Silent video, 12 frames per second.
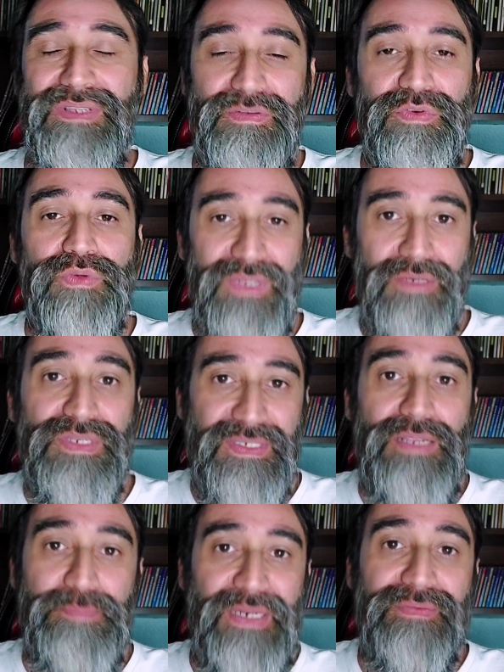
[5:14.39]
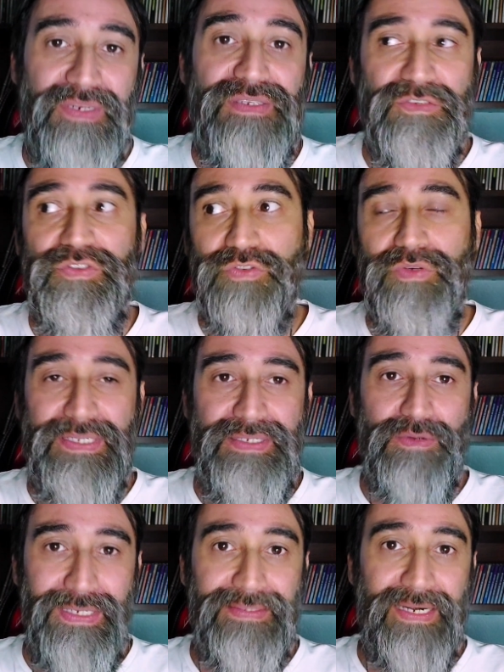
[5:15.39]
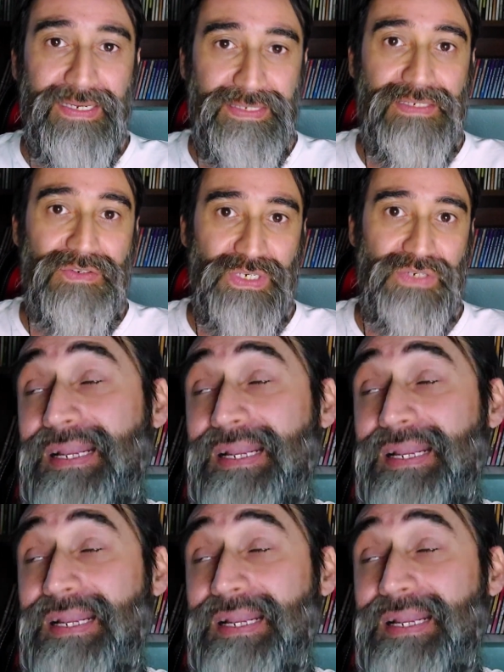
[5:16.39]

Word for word: está voltando a ser a Imperatriz que a gente conheceu lá atrás, né,